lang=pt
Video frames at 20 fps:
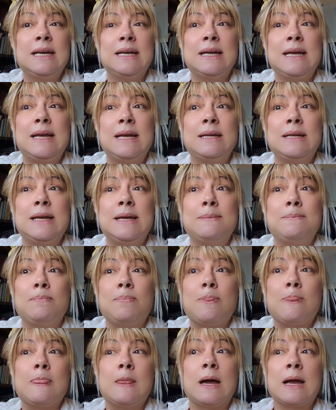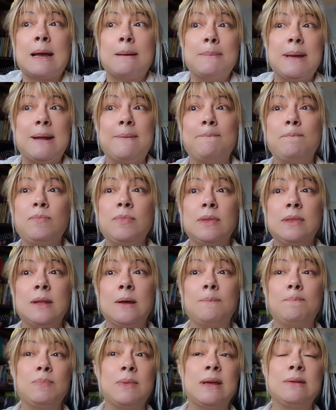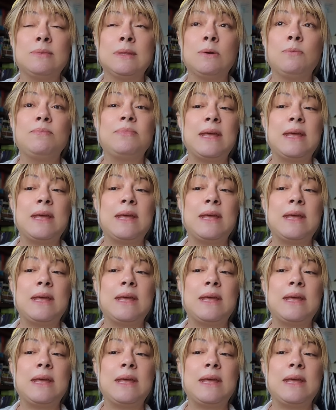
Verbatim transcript: É, acabei não,